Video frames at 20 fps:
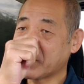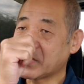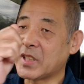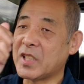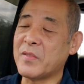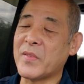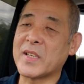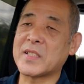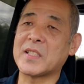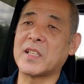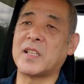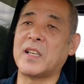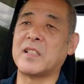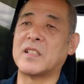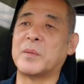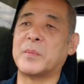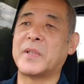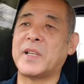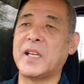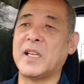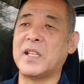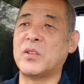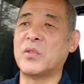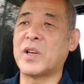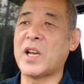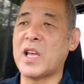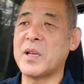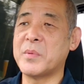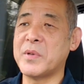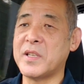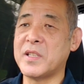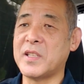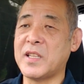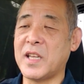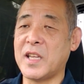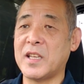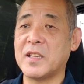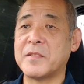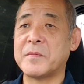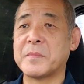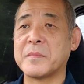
言いましたけれどもね、ドライブインで、